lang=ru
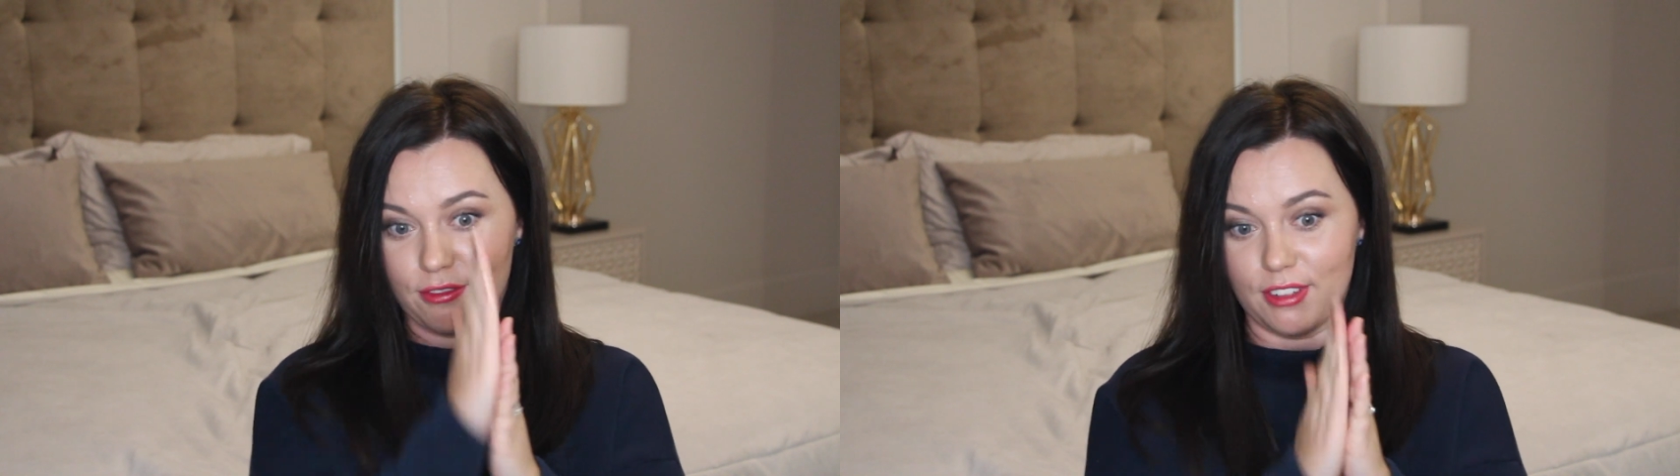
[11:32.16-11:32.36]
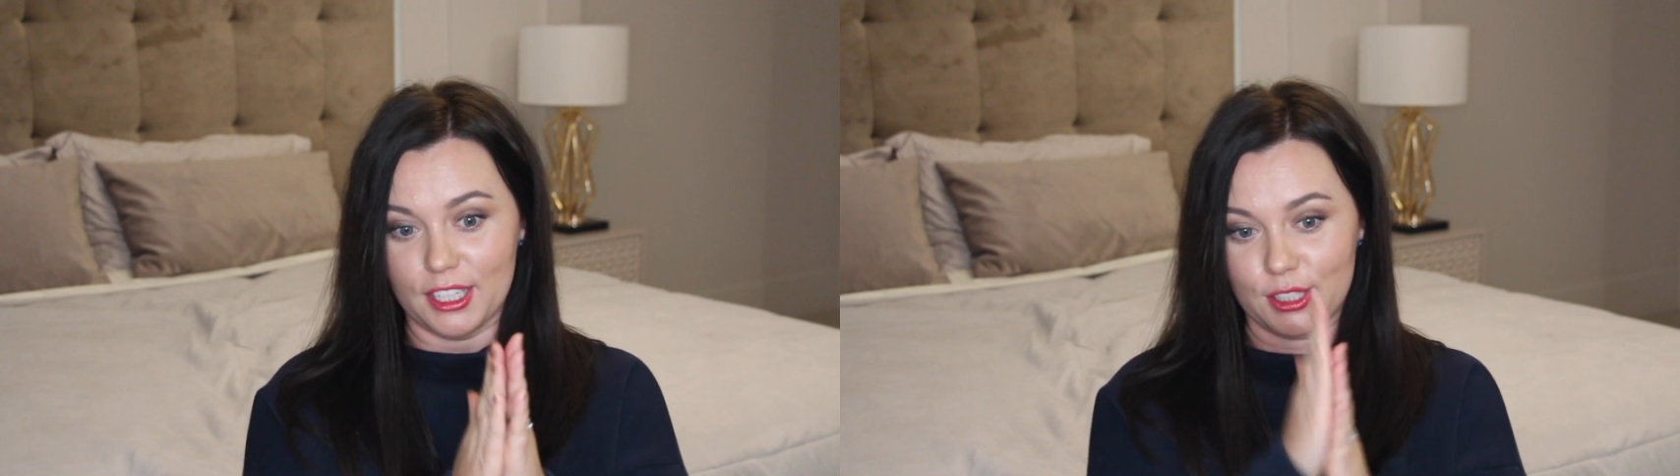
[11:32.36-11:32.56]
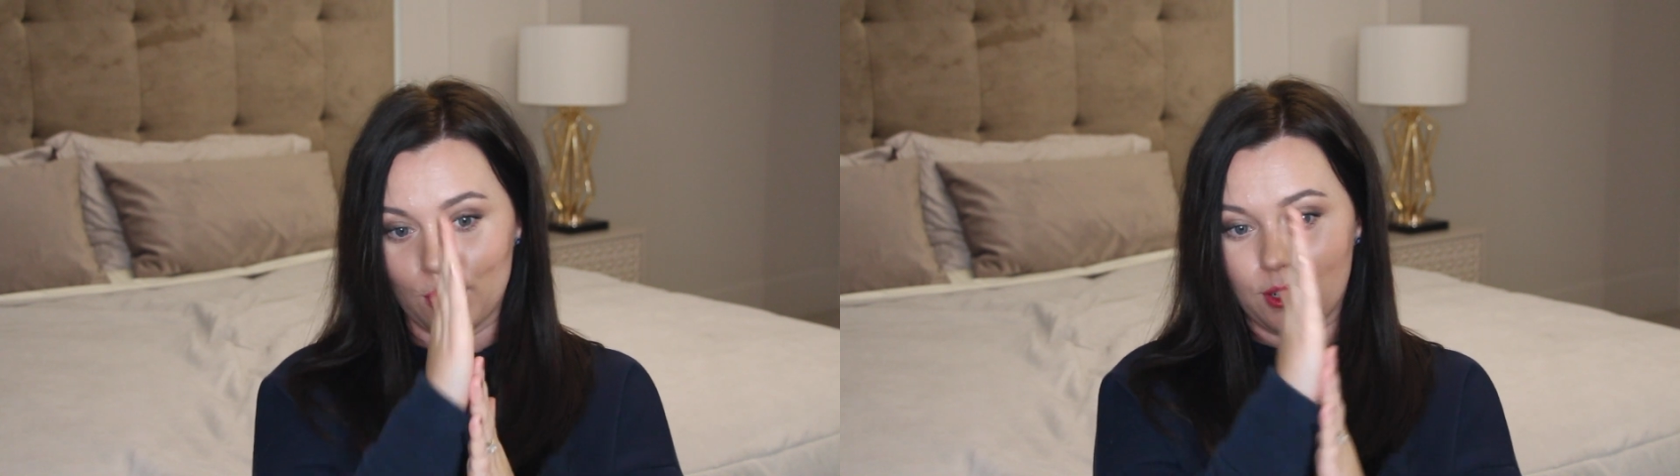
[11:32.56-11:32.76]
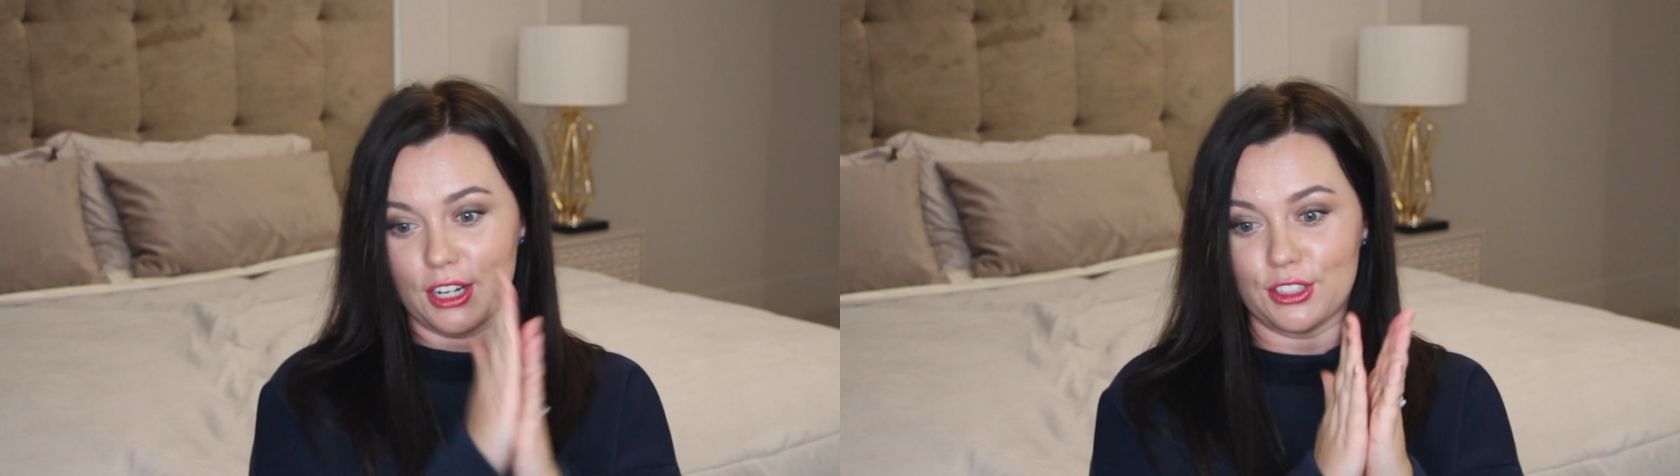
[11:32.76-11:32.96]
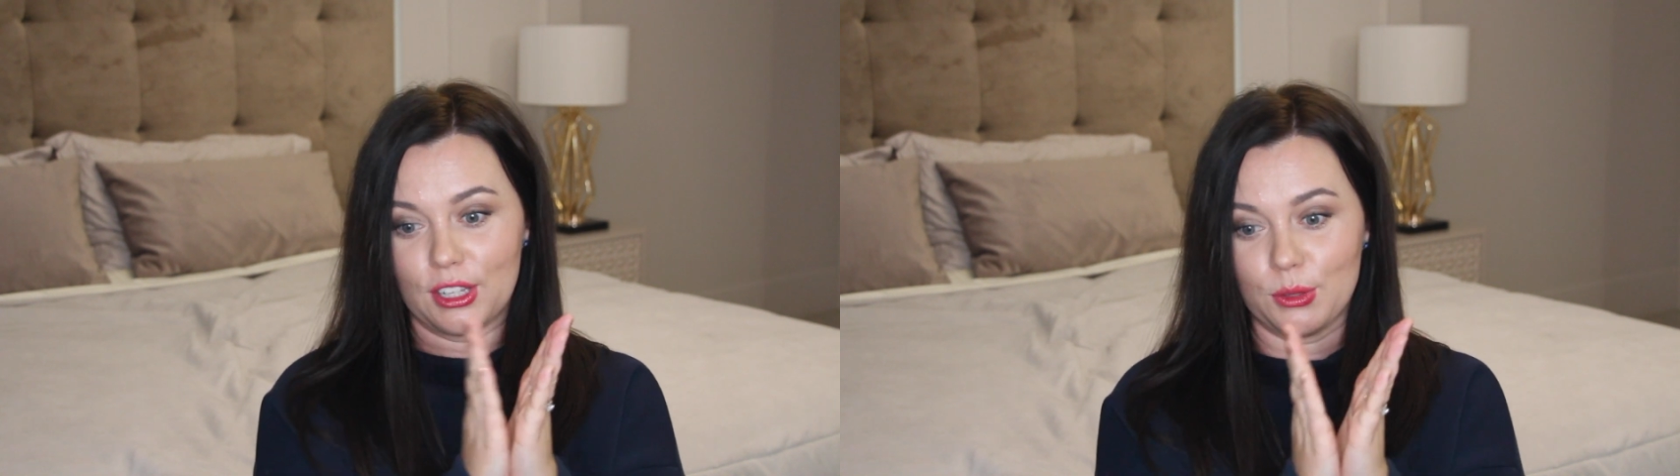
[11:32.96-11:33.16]
волосок,
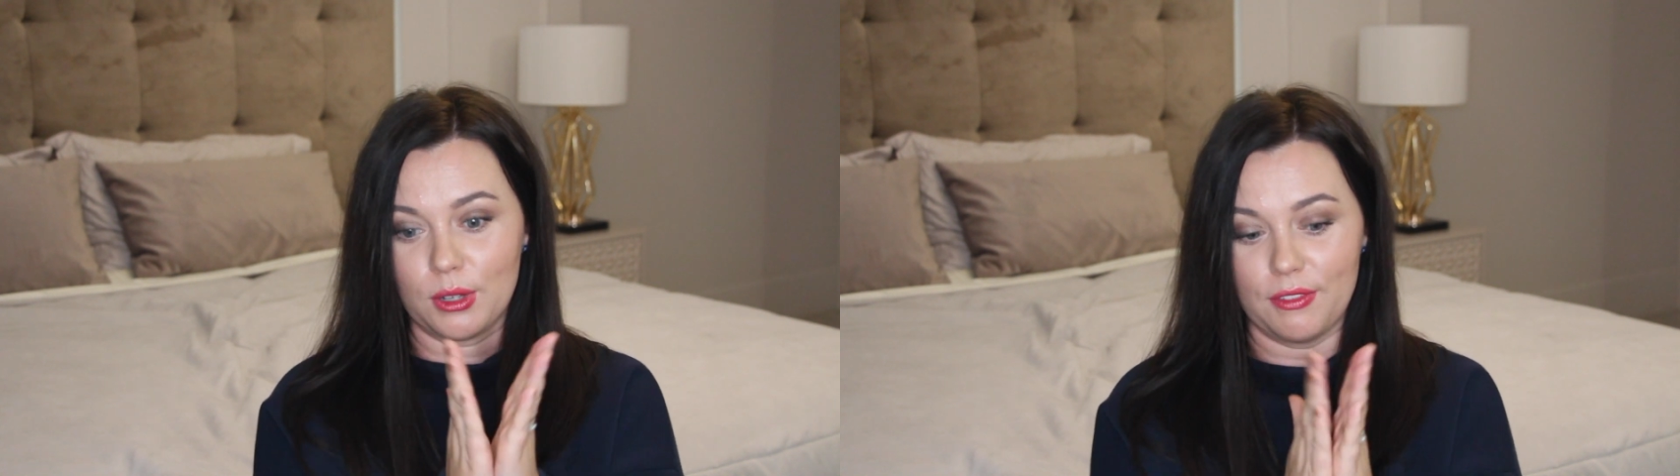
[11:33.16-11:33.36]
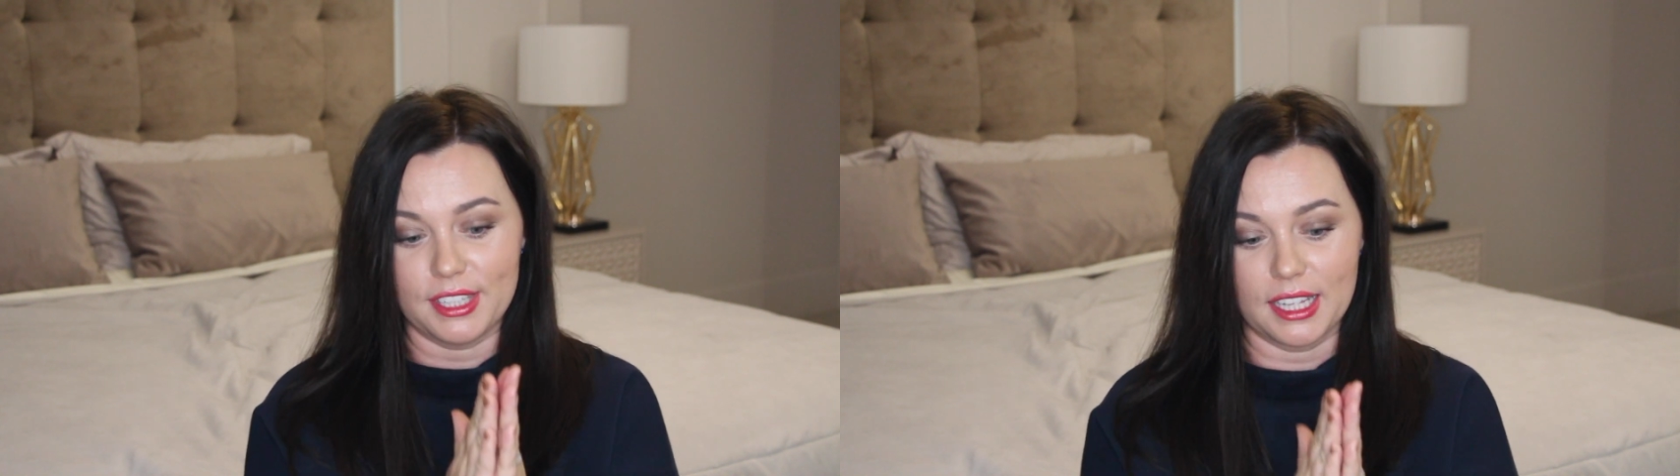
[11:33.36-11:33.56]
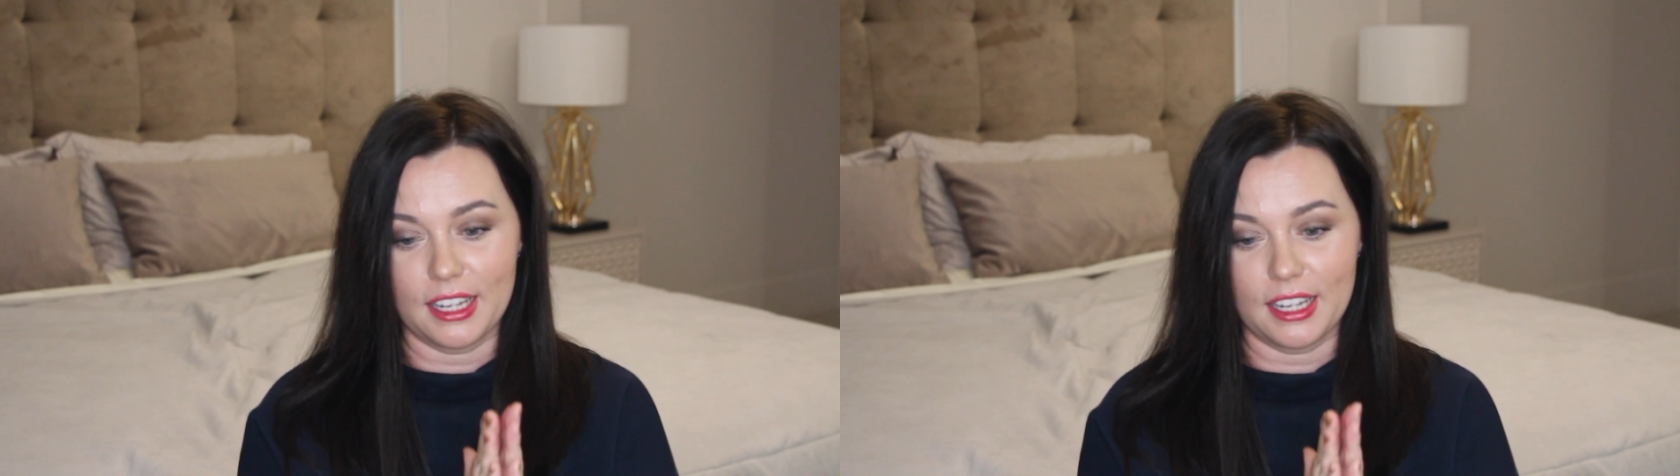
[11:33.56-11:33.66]
каждая луковица,